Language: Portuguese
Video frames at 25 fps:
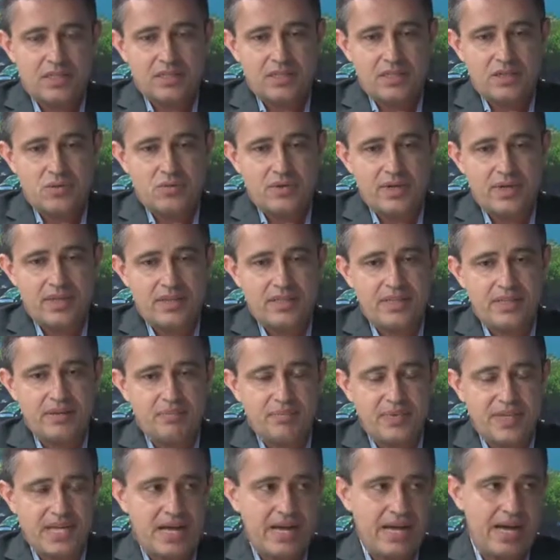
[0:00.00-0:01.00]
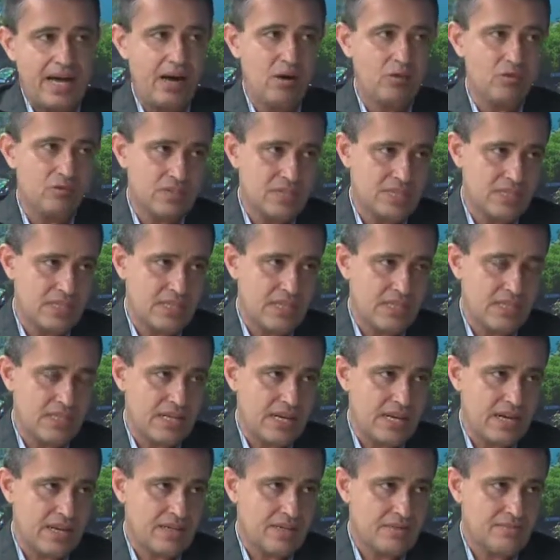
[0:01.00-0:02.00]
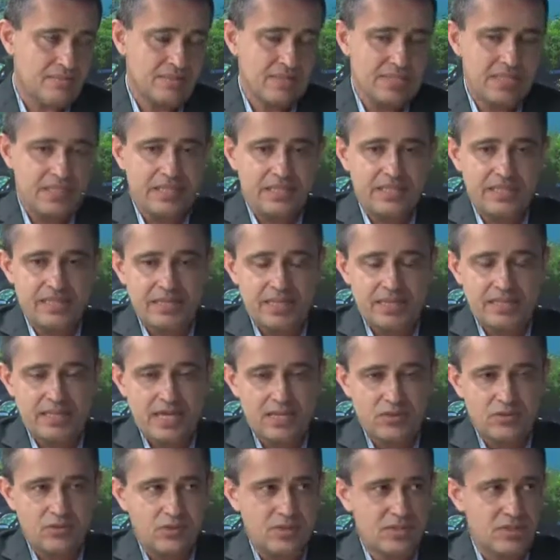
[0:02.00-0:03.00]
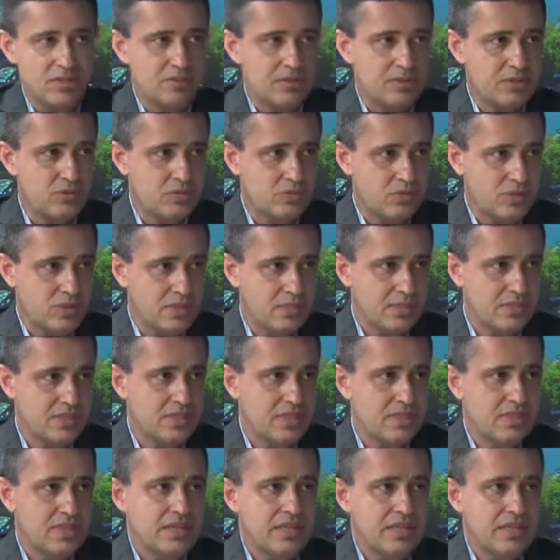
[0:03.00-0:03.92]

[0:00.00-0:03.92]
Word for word: Então ela para auto se enganar e enganar as outras pessoas